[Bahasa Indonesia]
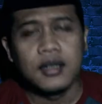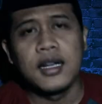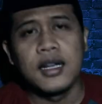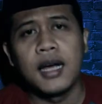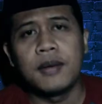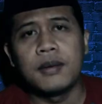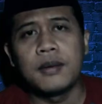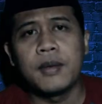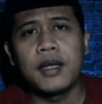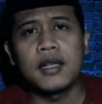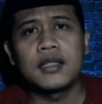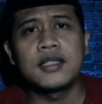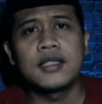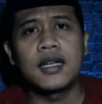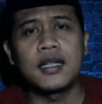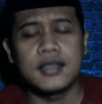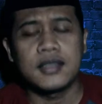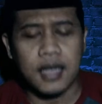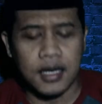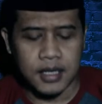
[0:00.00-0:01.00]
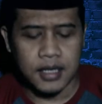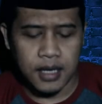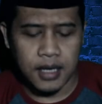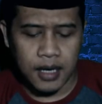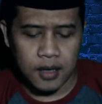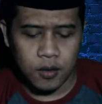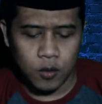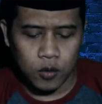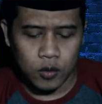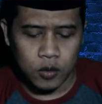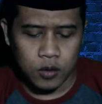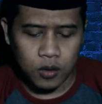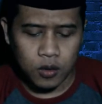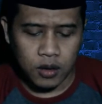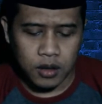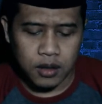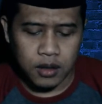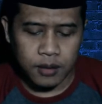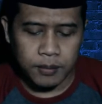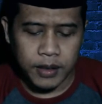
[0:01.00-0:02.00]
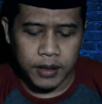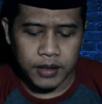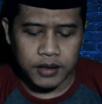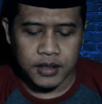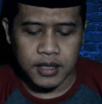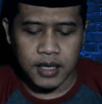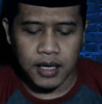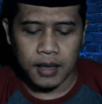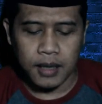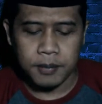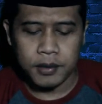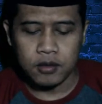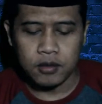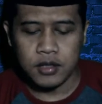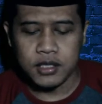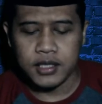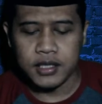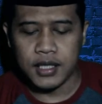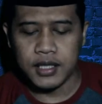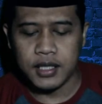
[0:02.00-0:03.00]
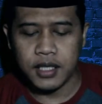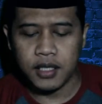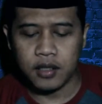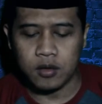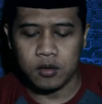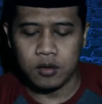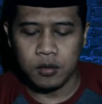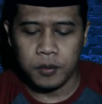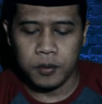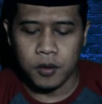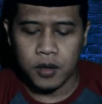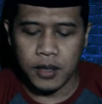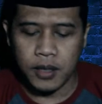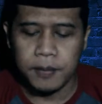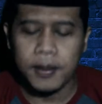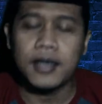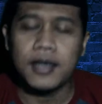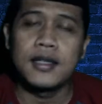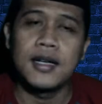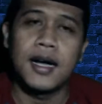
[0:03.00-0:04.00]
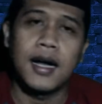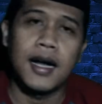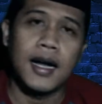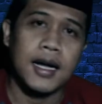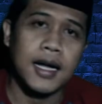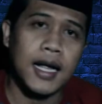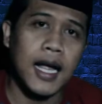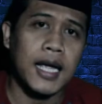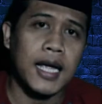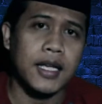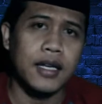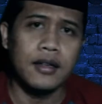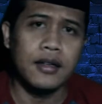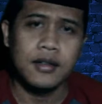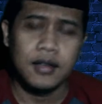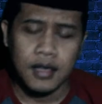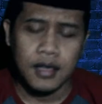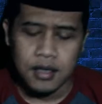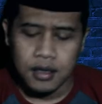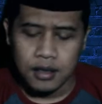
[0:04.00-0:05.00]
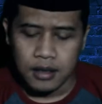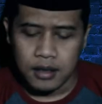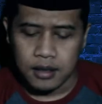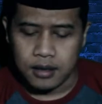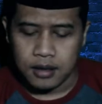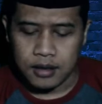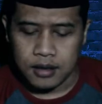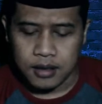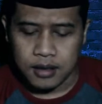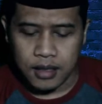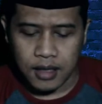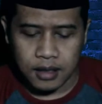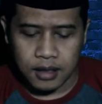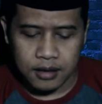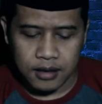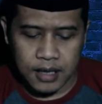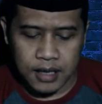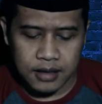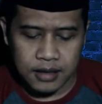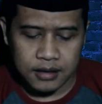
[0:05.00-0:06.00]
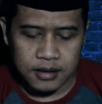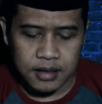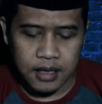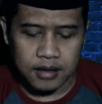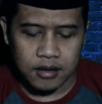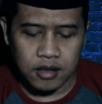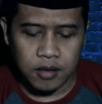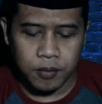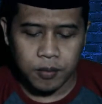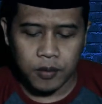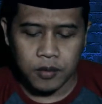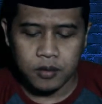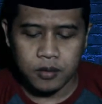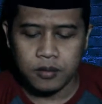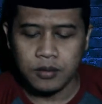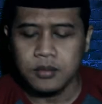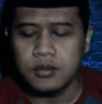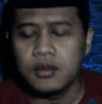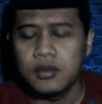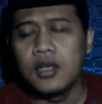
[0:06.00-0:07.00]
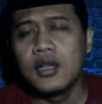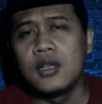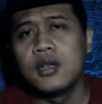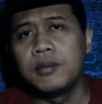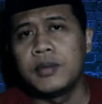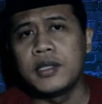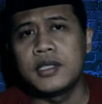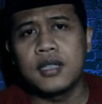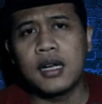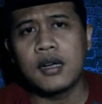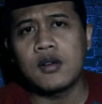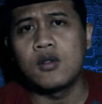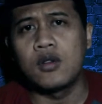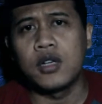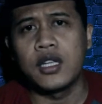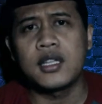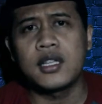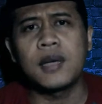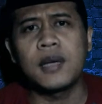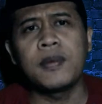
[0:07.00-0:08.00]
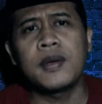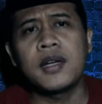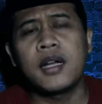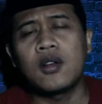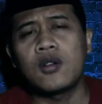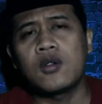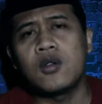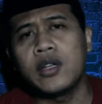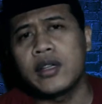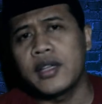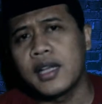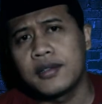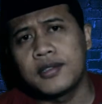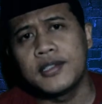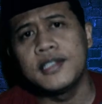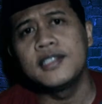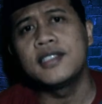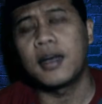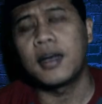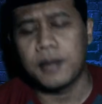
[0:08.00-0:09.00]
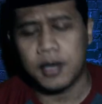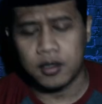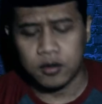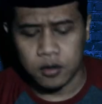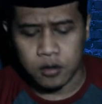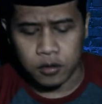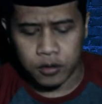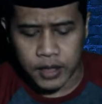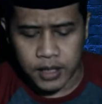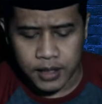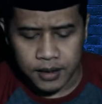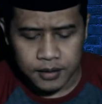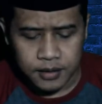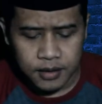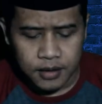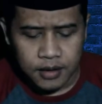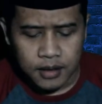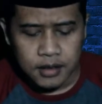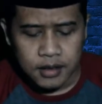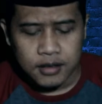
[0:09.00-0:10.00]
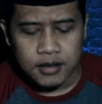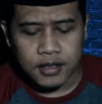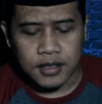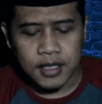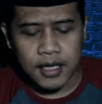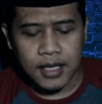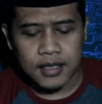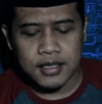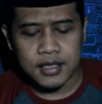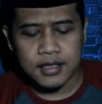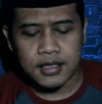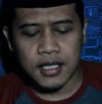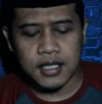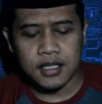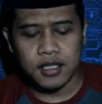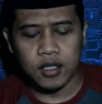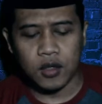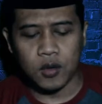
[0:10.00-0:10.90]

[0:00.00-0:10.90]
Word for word: Nah, pemirsa sekalian, untuk uh, media penulisannya itu boleh pada kain, uh, kertas, ataupun bisa kulit, tapi kalau kulit harus disangat dulu ya. Setelah selesai